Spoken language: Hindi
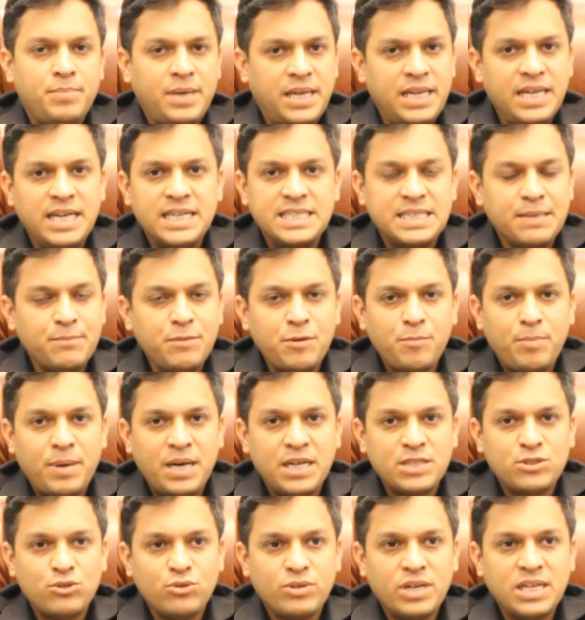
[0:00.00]
पहले अटैम्प्ट में
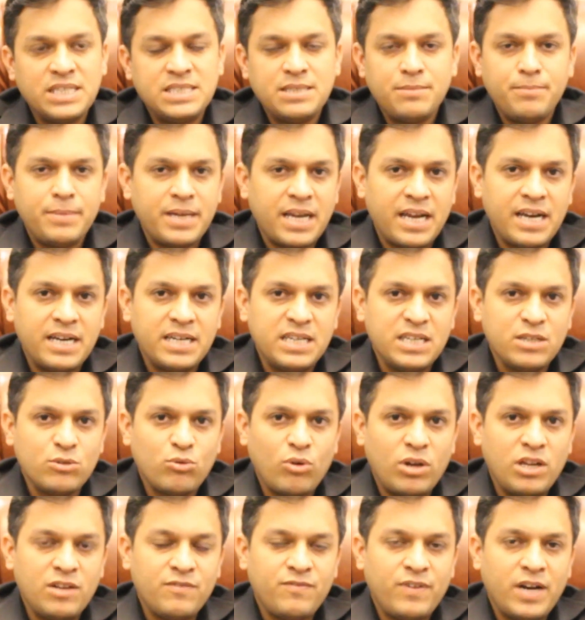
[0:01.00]
पास हो गया जब मेरा रिटर्न
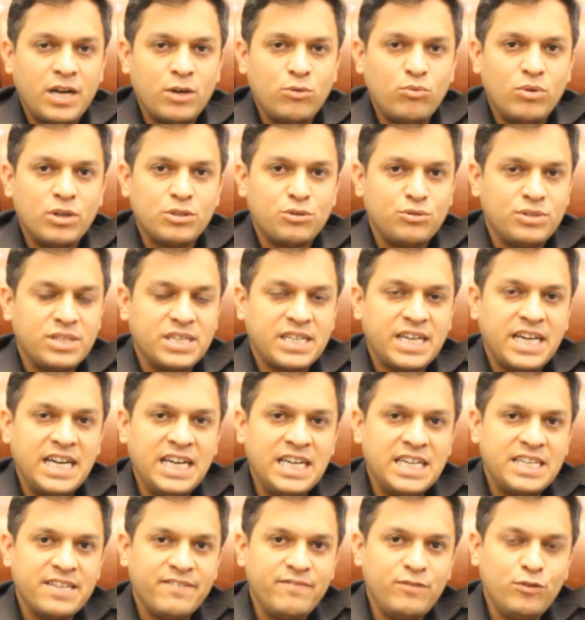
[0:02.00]
क्वालिफाई हुआ तो देखें
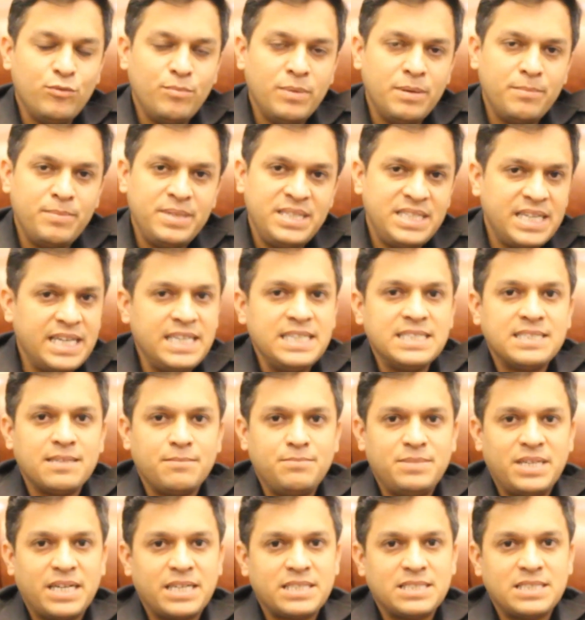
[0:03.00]
इंटरव्यू में भी यही
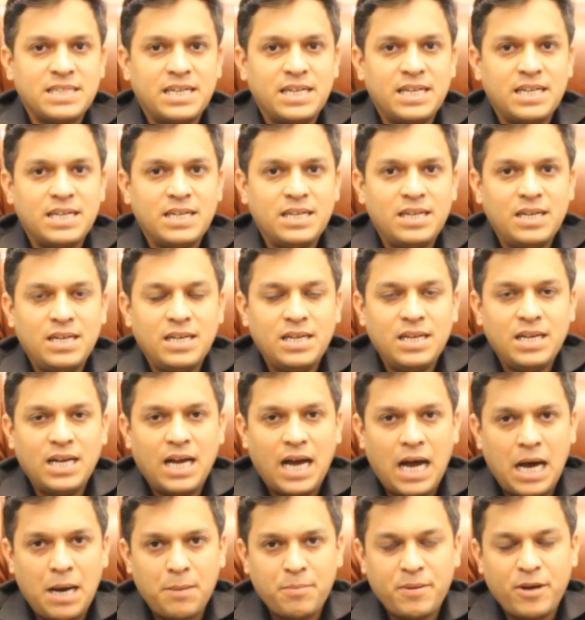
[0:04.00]
सब्जेक्ट्स हैं
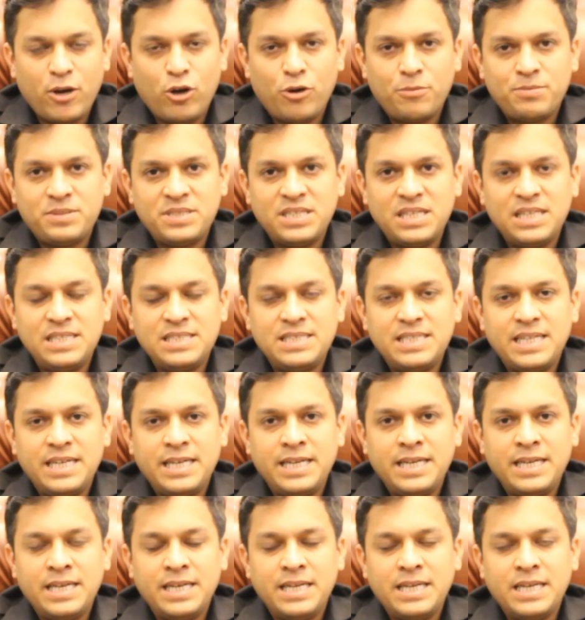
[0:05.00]
आपके ऑप्शनल्स
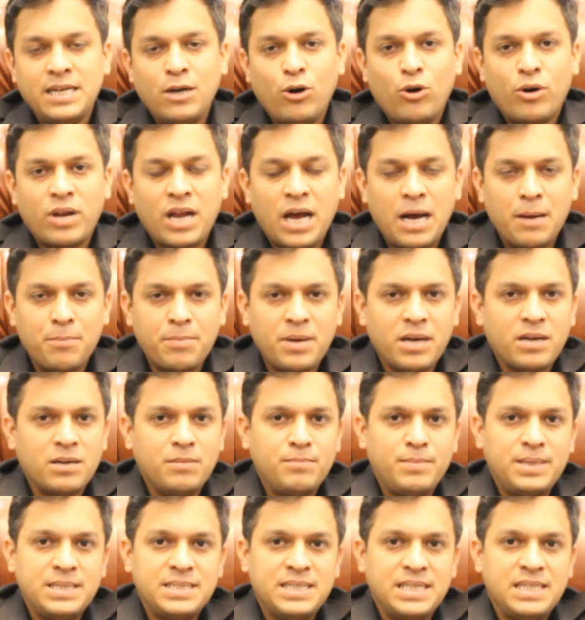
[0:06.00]
हैं और आपके
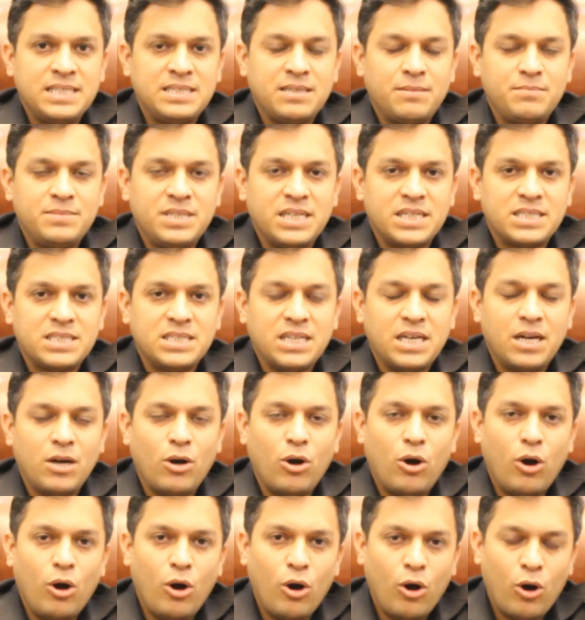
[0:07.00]
कंपलसरी सब्जेक्ट्स हैं
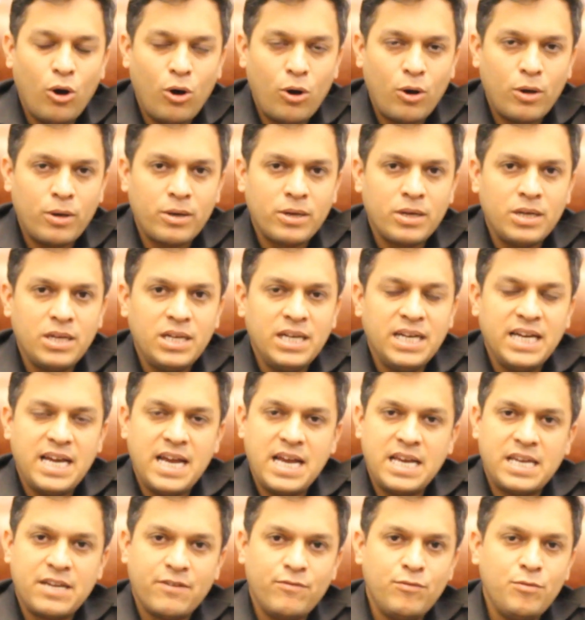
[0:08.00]
और
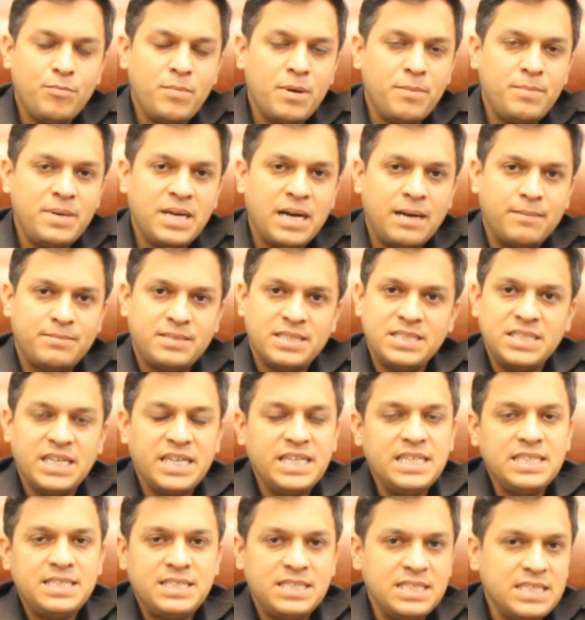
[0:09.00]
इंटरव्यू में भी आपसे
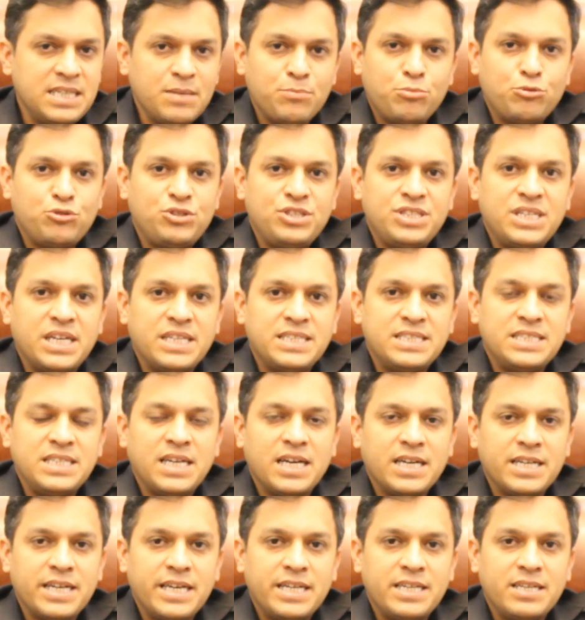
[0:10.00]
यही चीज़ें पूछी जाती
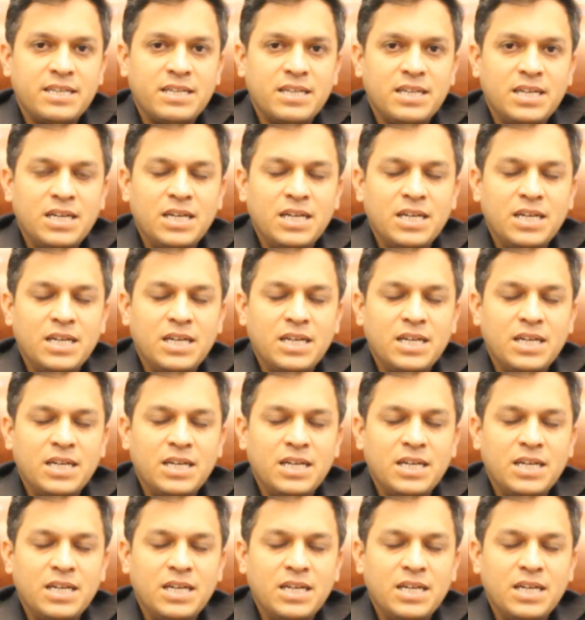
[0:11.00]
हैं अगेन